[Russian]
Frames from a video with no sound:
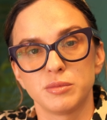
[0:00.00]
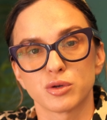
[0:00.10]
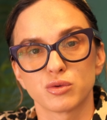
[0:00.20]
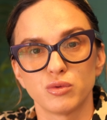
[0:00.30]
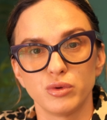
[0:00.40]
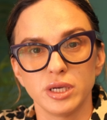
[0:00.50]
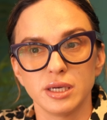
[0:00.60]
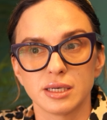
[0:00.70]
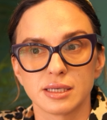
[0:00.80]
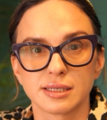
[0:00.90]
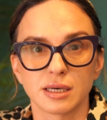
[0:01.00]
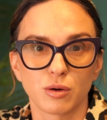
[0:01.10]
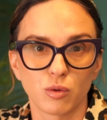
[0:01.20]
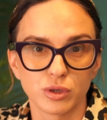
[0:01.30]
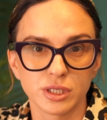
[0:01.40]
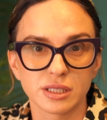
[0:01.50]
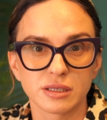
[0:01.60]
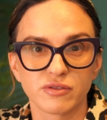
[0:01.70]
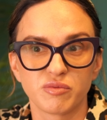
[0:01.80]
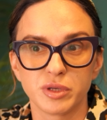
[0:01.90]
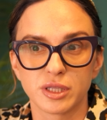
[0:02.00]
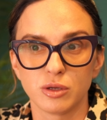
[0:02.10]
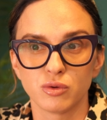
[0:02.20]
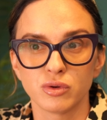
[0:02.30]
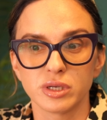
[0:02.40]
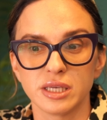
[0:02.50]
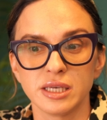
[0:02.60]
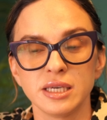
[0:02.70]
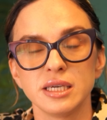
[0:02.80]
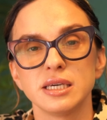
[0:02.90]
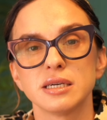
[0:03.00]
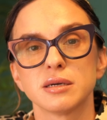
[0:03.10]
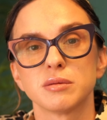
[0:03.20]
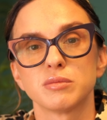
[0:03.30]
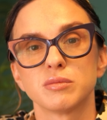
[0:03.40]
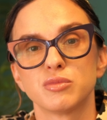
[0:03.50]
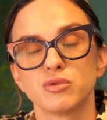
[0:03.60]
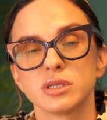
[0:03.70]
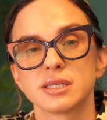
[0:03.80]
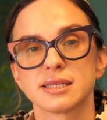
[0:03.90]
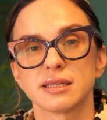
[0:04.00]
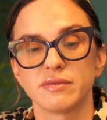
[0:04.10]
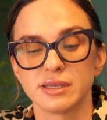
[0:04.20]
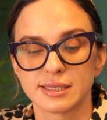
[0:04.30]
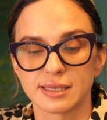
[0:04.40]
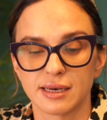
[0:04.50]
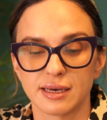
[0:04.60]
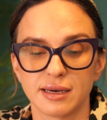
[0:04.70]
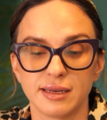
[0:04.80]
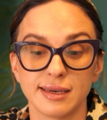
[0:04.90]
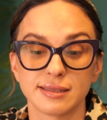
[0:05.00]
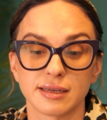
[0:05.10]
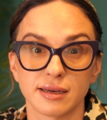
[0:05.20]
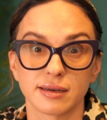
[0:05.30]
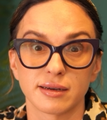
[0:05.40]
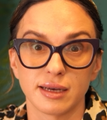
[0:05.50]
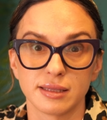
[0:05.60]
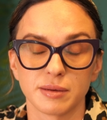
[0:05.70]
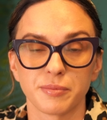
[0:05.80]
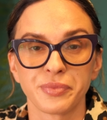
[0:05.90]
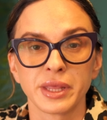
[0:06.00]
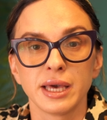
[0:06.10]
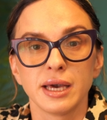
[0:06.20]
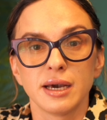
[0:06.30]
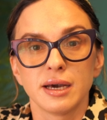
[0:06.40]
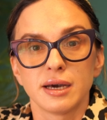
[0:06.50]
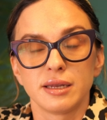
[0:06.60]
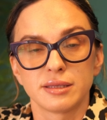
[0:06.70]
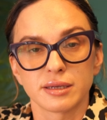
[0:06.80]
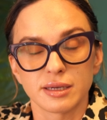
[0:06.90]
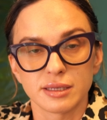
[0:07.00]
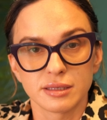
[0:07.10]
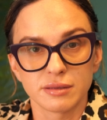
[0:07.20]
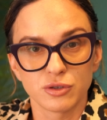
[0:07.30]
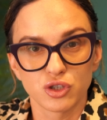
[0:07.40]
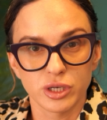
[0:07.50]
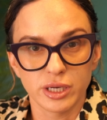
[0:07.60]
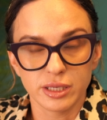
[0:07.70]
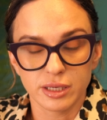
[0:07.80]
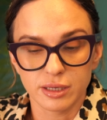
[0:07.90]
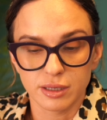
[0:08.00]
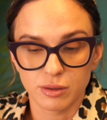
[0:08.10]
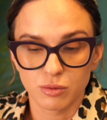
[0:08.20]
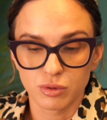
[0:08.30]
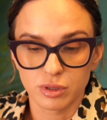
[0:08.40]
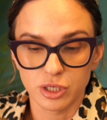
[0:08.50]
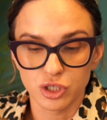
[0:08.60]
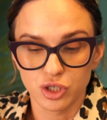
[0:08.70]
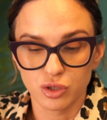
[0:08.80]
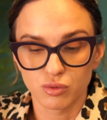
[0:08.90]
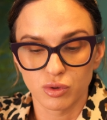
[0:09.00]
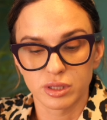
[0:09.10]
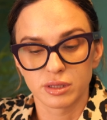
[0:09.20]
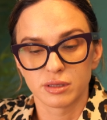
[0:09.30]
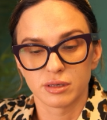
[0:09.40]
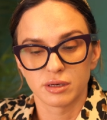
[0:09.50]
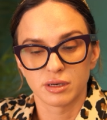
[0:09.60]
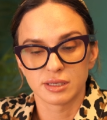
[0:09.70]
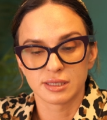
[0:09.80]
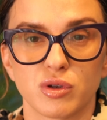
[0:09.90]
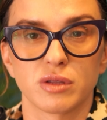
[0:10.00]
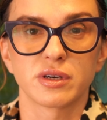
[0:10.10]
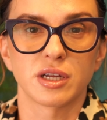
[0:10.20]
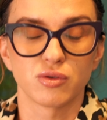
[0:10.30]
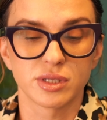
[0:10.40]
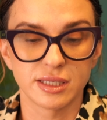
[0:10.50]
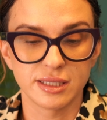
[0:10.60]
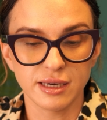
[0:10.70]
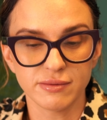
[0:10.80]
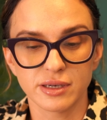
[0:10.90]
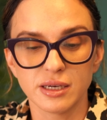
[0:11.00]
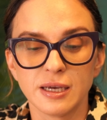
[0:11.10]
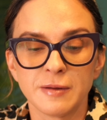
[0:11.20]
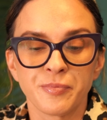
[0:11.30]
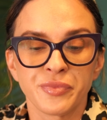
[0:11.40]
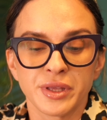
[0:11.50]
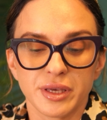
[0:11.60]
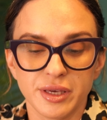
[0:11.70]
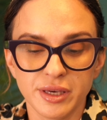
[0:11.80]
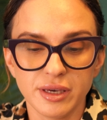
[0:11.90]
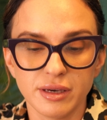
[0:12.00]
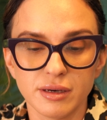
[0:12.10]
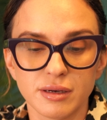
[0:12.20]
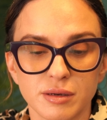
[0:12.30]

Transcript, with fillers: Меркурий заходит в петлю и будет становиться ретроградным. Ретроградное движение он начнет э, с 4 градуса Девы и